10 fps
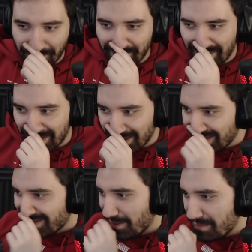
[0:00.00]
Mówię,
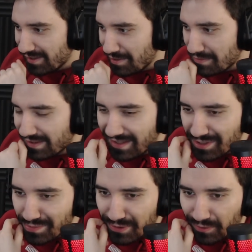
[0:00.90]
dobra, dobra,
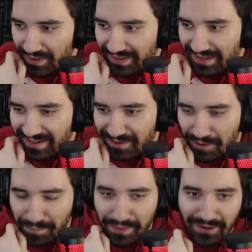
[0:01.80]
dajesz mi tu link, ale
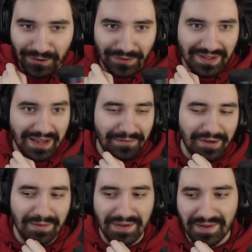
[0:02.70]
chłopie, ja oglądałem
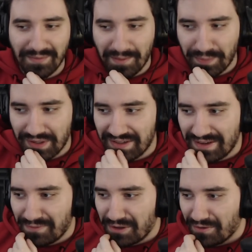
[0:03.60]
filmy, co mają po
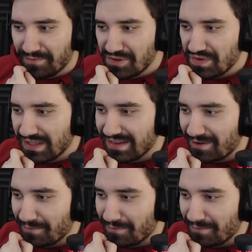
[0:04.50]
kilka milionów wyświetleń.